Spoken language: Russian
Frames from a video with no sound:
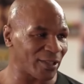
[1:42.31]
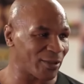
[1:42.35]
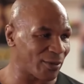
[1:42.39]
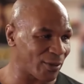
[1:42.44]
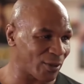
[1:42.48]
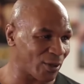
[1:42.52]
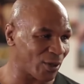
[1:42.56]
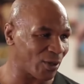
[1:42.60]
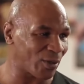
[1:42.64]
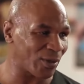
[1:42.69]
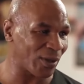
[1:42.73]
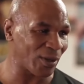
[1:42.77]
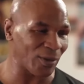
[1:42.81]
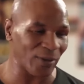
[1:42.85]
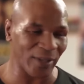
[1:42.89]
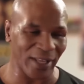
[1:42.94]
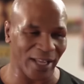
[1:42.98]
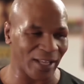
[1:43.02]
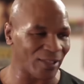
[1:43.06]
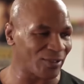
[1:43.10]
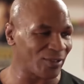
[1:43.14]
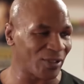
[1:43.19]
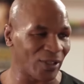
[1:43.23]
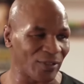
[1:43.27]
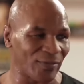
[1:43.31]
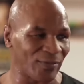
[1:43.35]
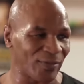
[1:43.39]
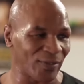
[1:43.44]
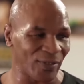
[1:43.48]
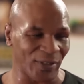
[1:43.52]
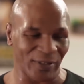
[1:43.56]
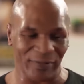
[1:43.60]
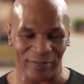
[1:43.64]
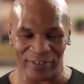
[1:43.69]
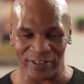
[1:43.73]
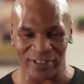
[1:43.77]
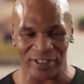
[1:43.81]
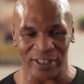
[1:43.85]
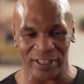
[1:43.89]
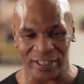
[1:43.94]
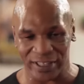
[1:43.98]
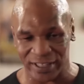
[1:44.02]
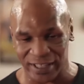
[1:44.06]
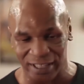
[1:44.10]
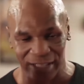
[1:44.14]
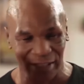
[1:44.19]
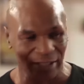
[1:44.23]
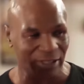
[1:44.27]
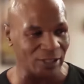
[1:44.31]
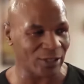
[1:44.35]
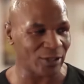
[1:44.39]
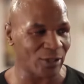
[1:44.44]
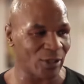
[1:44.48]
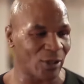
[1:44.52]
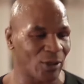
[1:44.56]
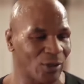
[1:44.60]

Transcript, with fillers: И неважно, насколько крепкий у тебя подбородок,